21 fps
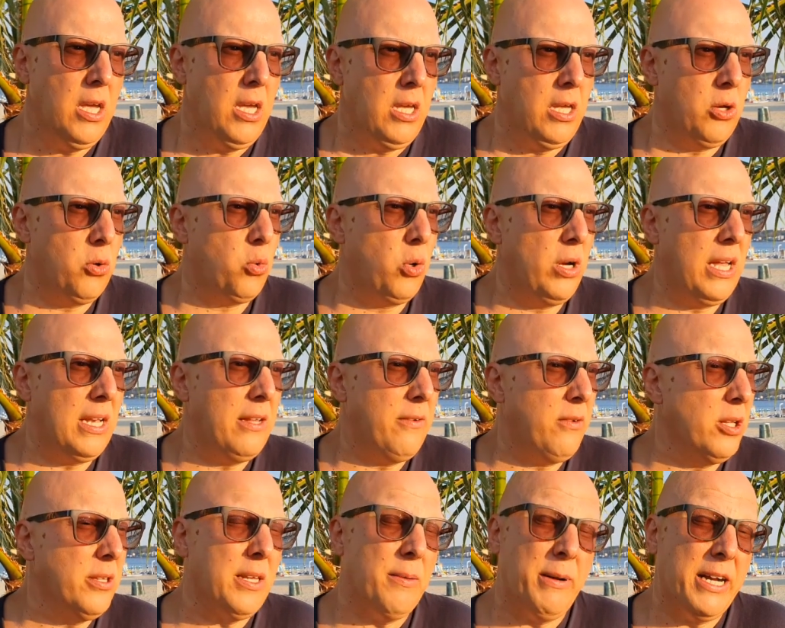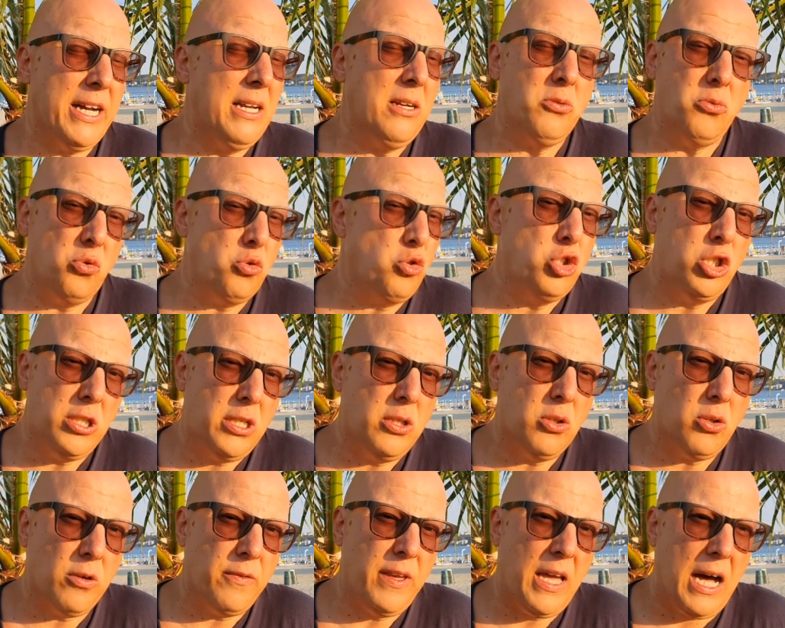in cui alle volte magari non ci
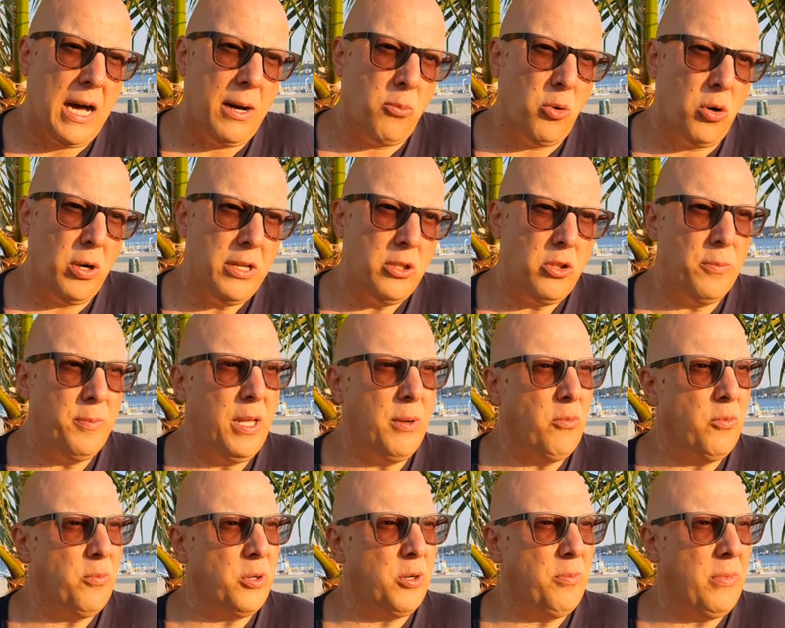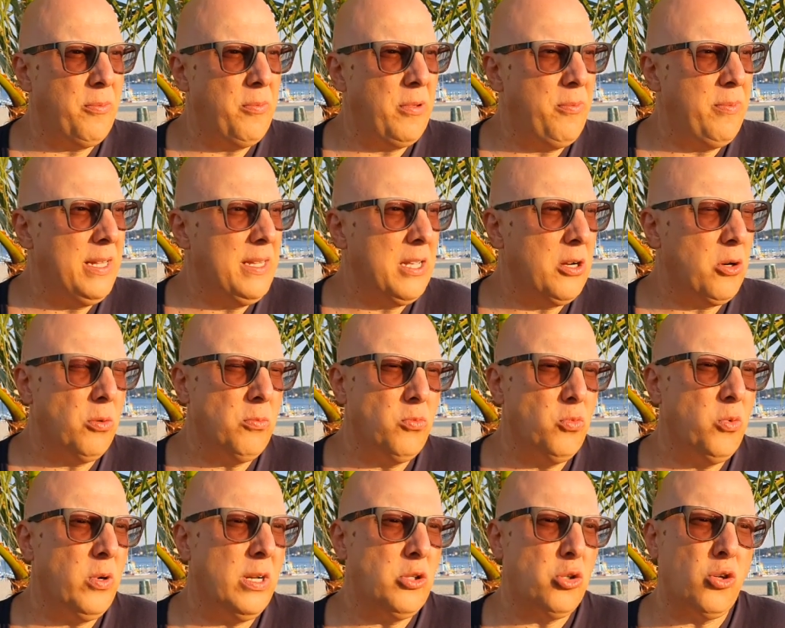ritroviamo e dobbiamo probabilmente
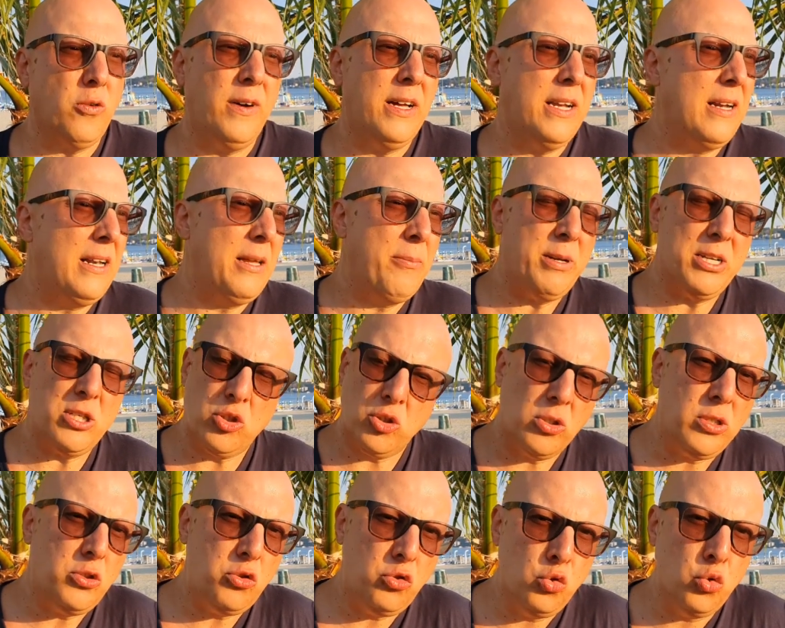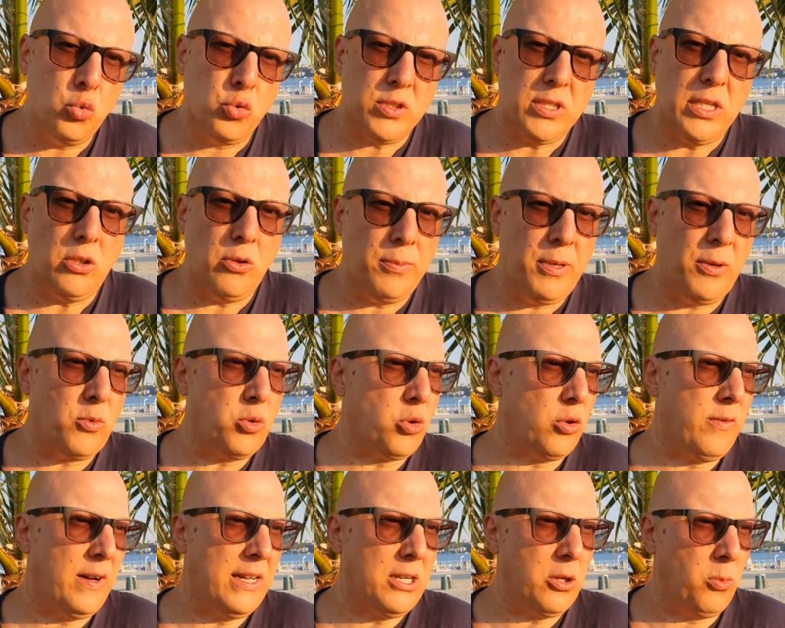comunque trovare le persone giuste, dobbiamo
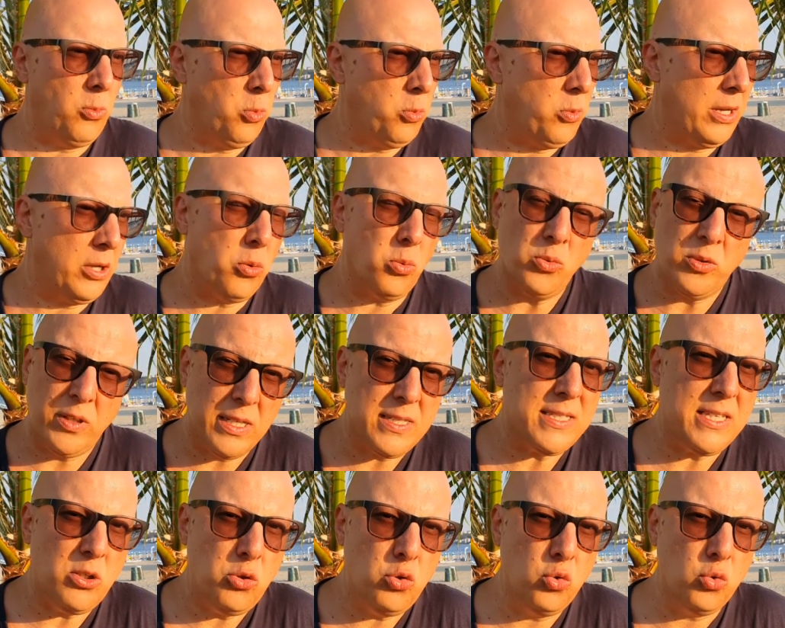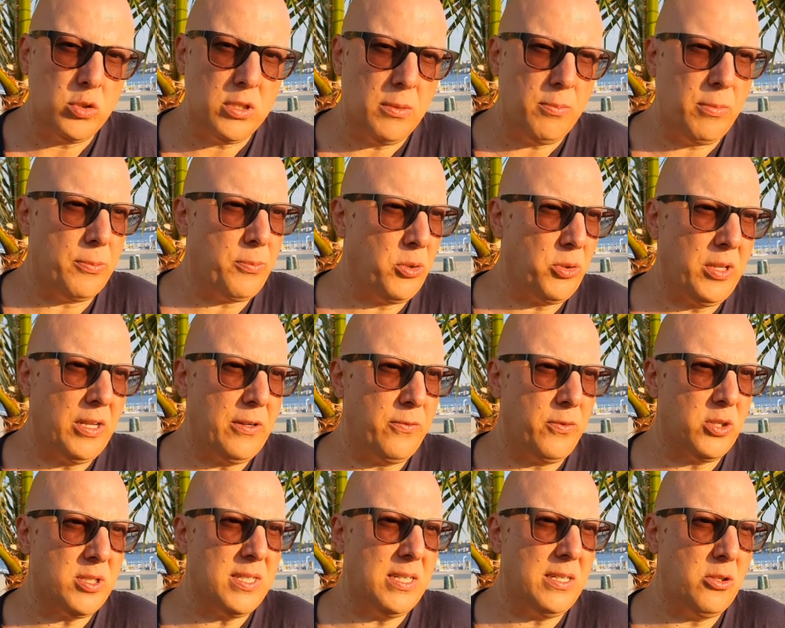trovare comunque i contesti giusti per poter
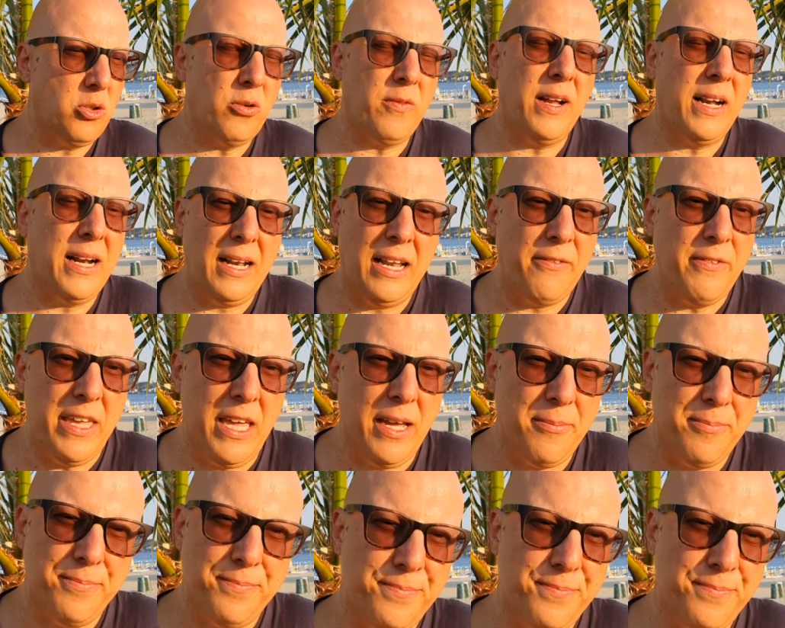forse ritrovare la la via.